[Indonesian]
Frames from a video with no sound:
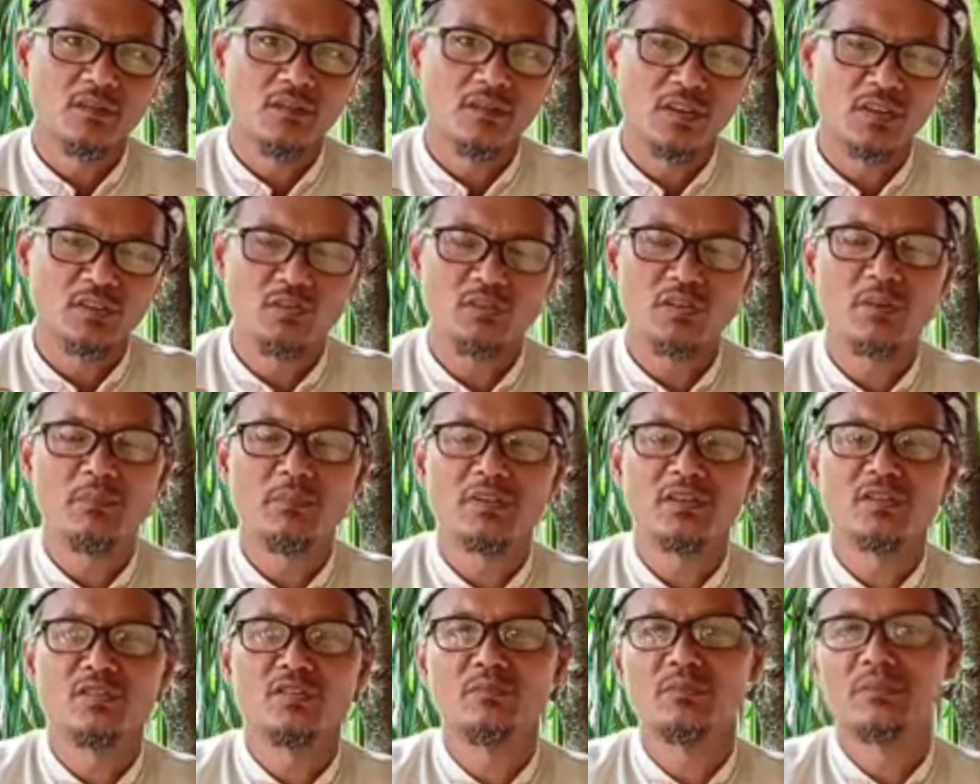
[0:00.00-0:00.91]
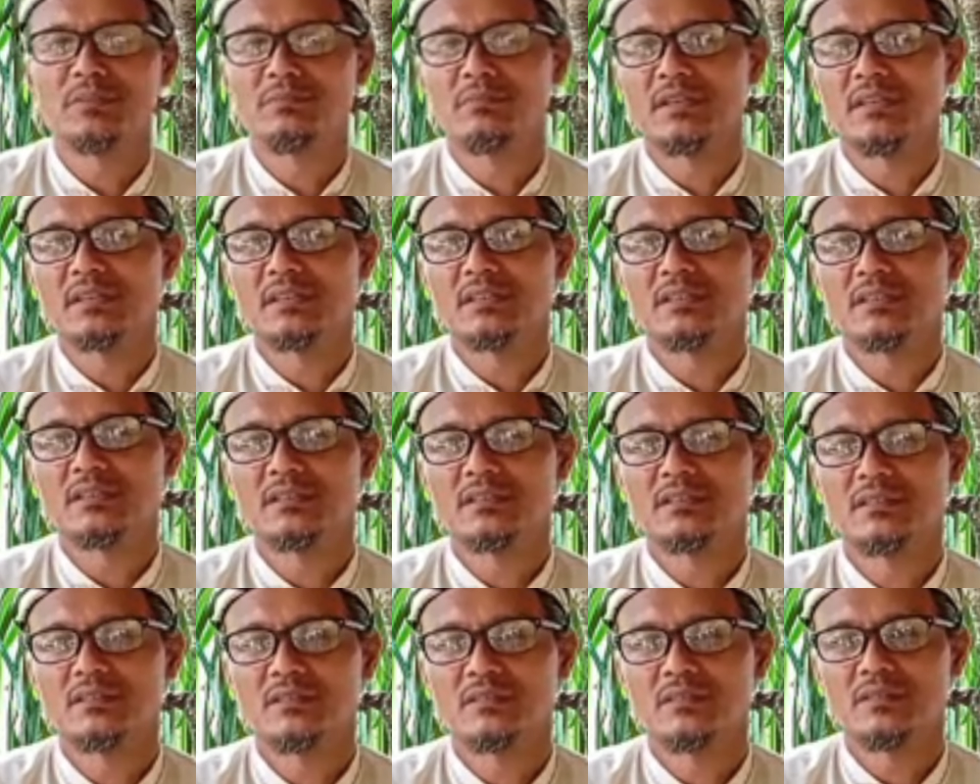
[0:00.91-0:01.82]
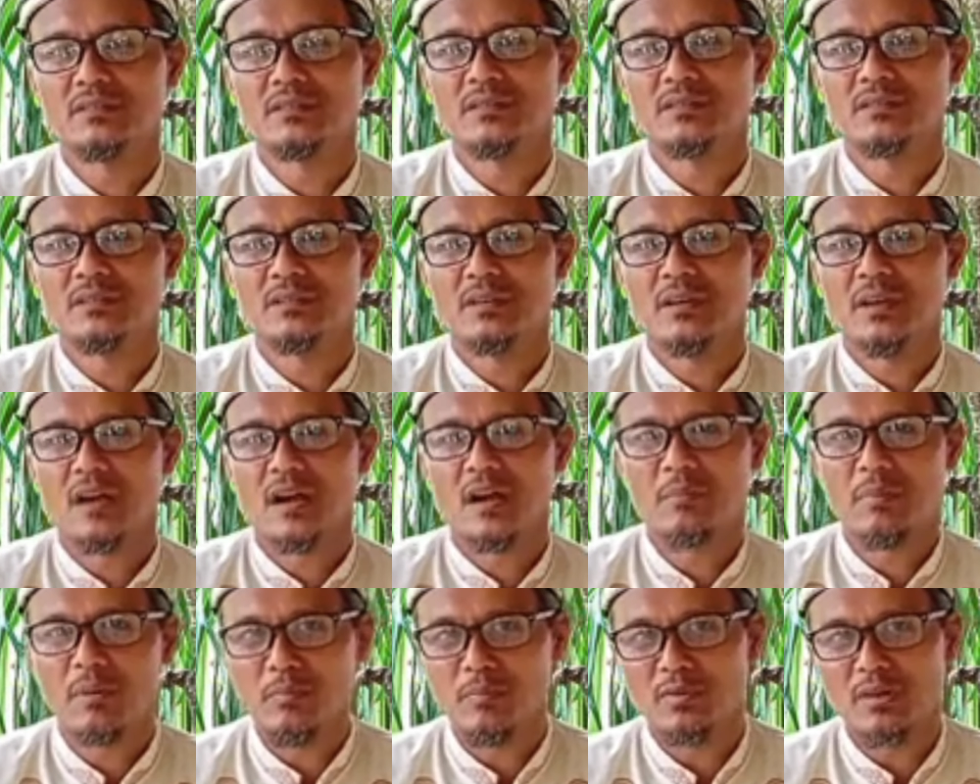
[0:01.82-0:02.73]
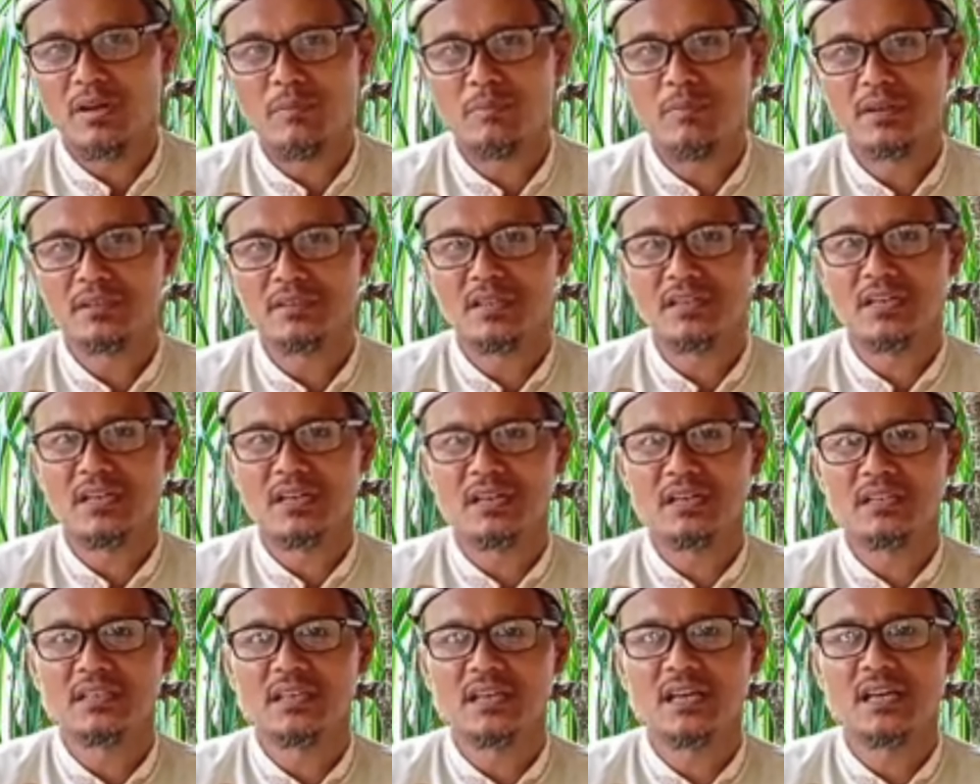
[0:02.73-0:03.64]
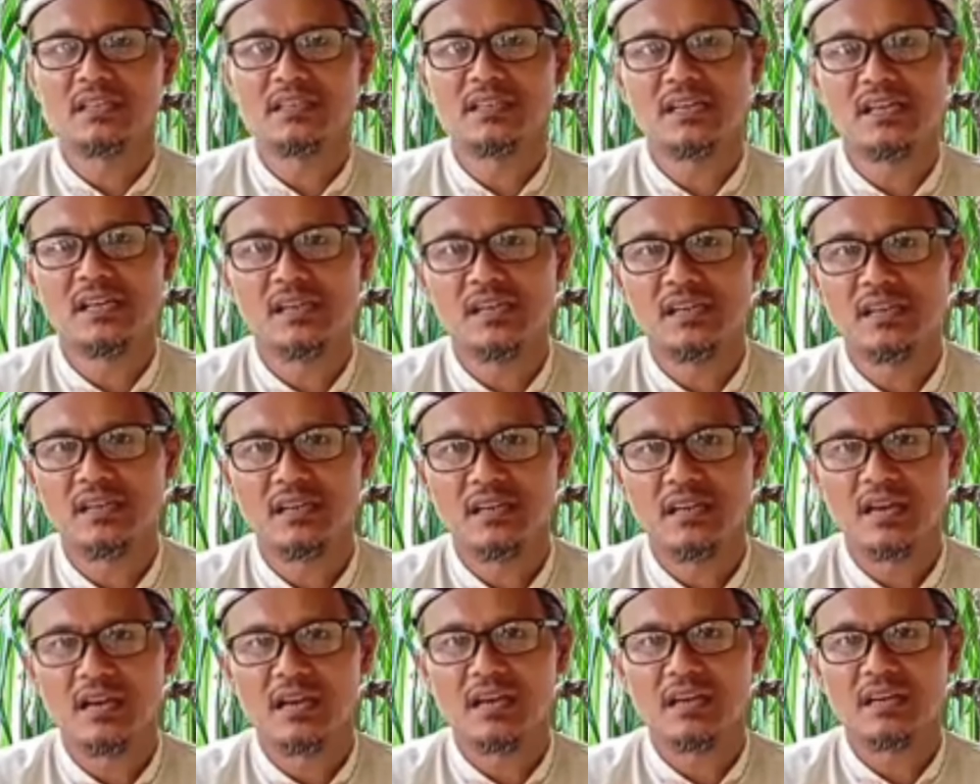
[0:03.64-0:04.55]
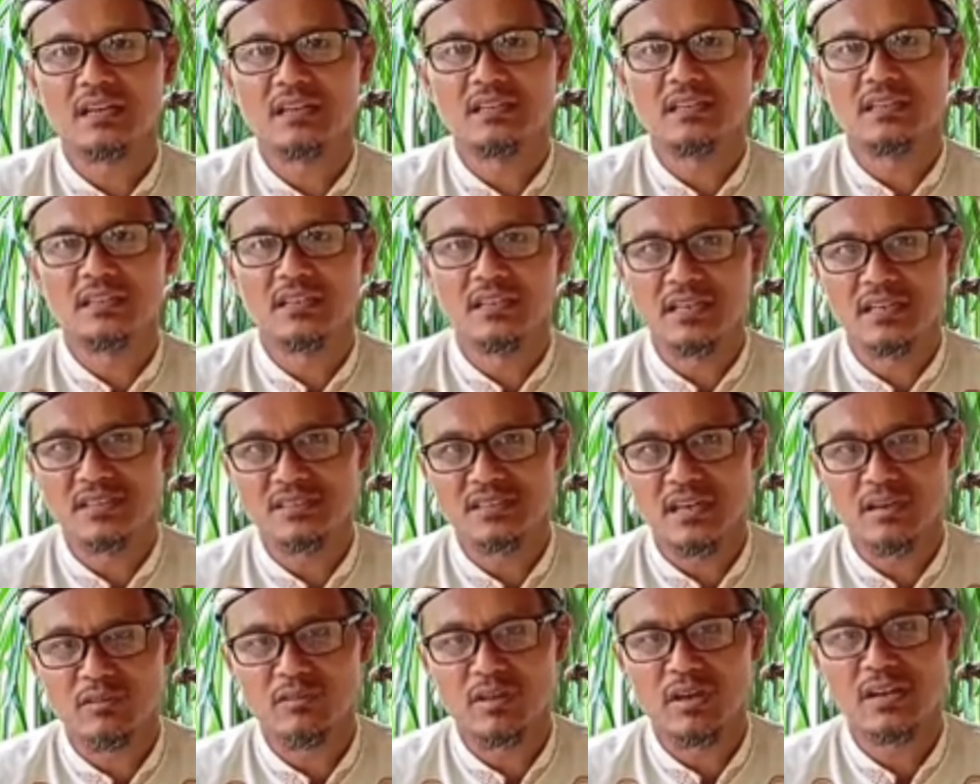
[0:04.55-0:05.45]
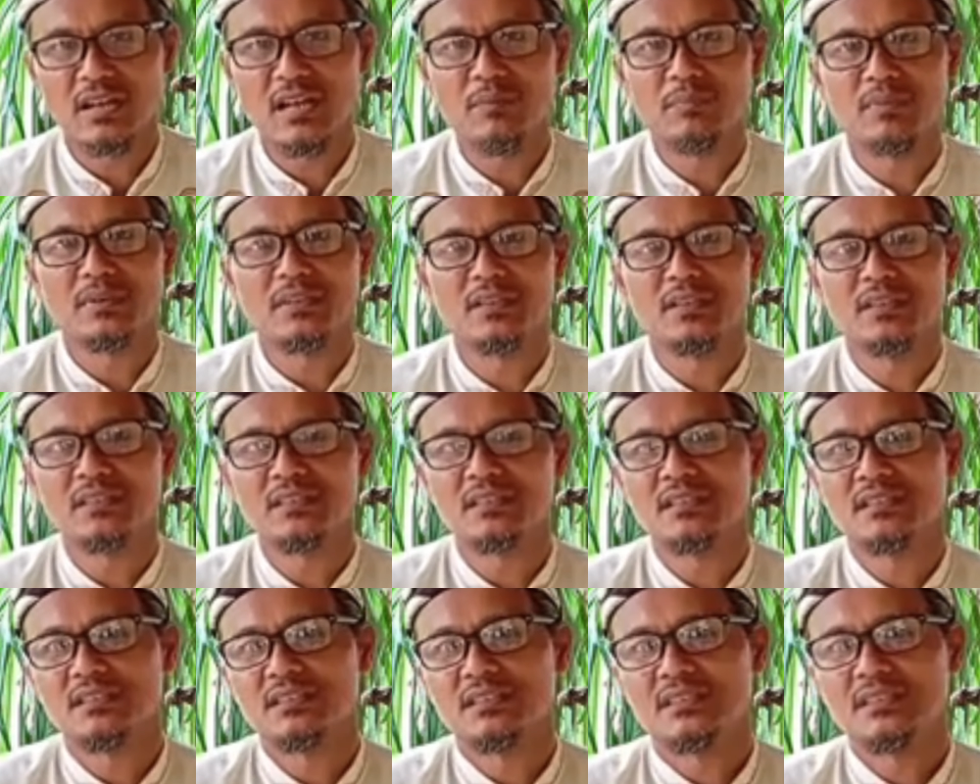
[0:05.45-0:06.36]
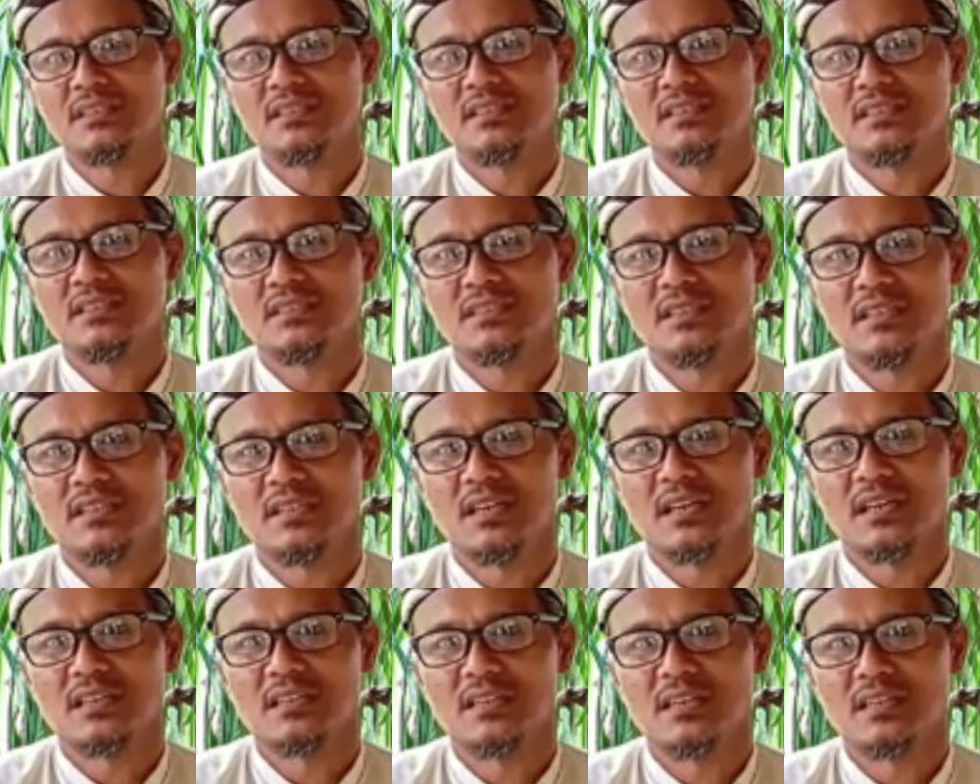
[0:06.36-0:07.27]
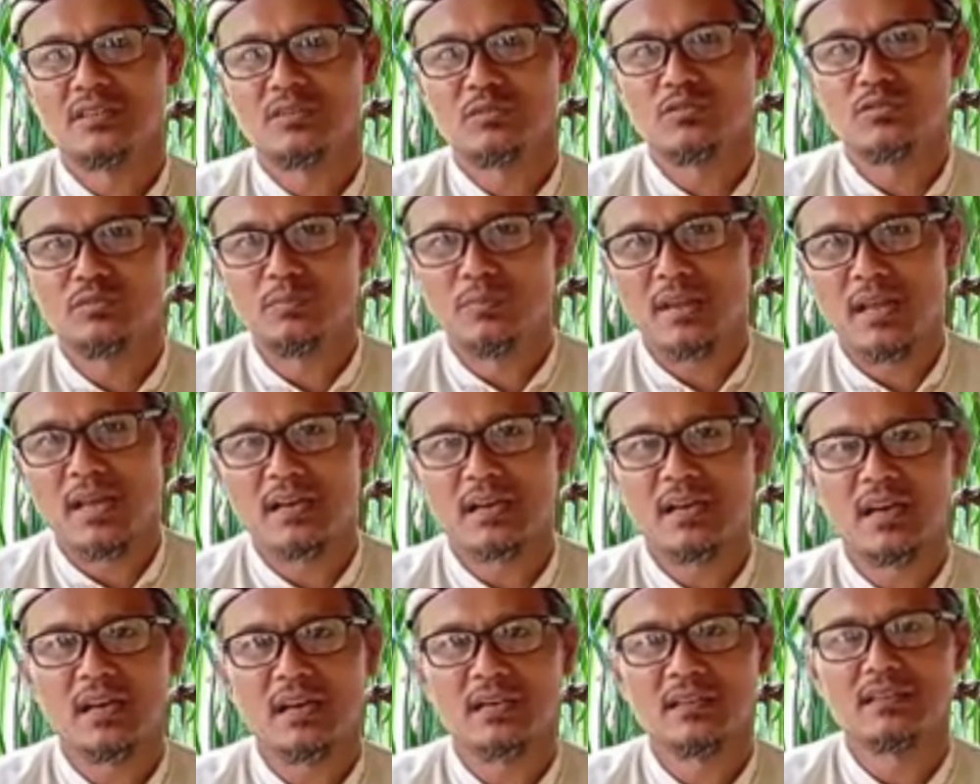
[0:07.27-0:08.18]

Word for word: Itu namanya komitmen. Apapun hambatan dan rintangannya, akan dia selalu hadapi sehingga dia terus melangkah